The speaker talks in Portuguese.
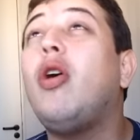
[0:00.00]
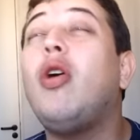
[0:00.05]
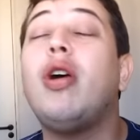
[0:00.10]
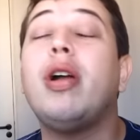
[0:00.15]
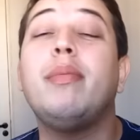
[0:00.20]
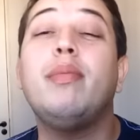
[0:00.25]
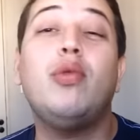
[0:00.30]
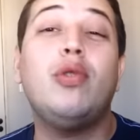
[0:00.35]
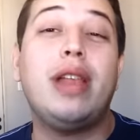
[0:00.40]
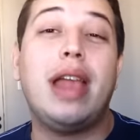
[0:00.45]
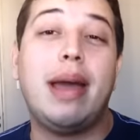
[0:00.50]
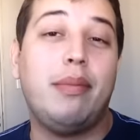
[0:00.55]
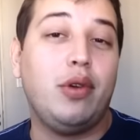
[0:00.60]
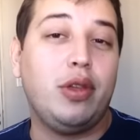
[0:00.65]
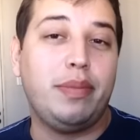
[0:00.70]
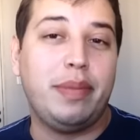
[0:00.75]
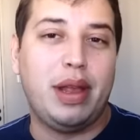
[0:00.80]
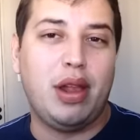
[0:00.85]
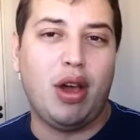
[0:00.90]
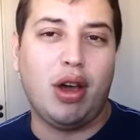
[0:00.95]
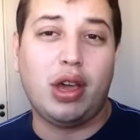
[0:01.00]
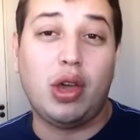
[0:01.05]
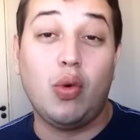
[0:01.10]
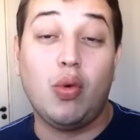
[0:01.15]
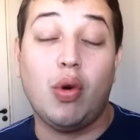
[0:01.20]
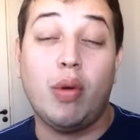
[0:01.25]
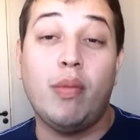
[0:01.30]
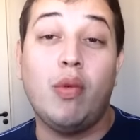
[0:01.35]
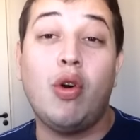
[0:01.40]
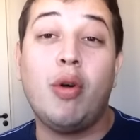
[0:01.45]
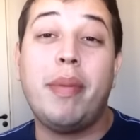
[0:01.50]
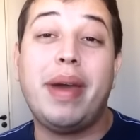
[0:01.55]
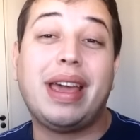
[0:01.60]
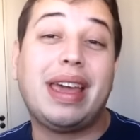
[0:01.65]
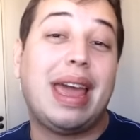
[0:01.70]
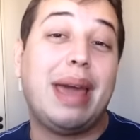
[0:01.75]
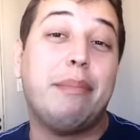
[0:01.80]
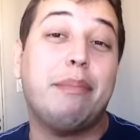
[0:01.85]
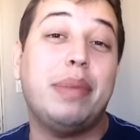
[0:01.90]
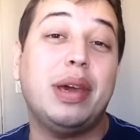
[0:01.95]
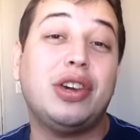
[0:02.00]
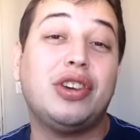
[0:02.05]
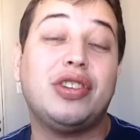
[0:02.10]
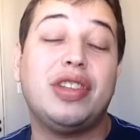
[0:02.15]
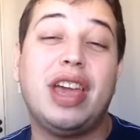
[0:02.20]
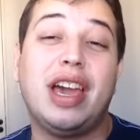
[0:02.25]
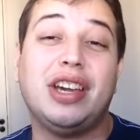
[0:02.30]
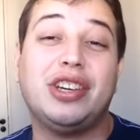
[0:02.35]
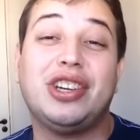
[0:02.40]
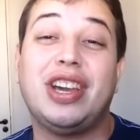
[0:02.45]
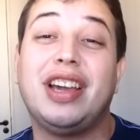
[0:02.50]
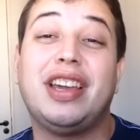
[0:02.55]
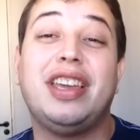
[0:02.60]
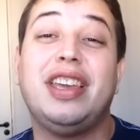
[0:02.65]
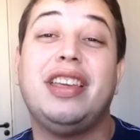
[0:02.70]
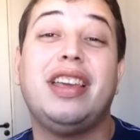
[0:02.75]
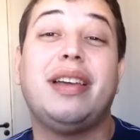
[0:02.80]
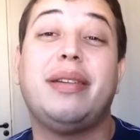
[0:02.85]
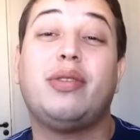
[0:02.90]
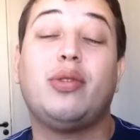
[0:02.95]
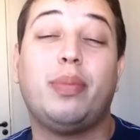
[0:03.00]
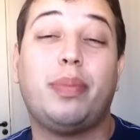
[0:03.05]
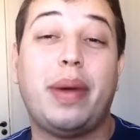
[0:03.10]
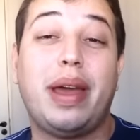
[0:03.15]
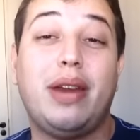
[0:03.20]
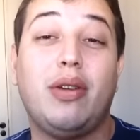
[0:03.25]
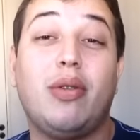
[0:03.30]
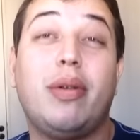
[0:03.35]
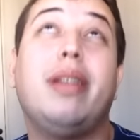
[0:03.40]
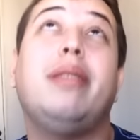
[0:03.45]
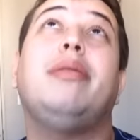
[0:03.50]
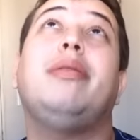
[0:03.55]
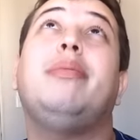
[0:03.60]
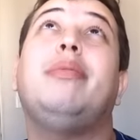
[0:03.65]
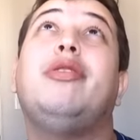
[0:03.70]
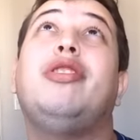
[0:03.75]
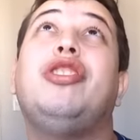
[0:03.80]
Olha, mulher é muito melhor que o homem. O homem é que é besta de achar que é superior.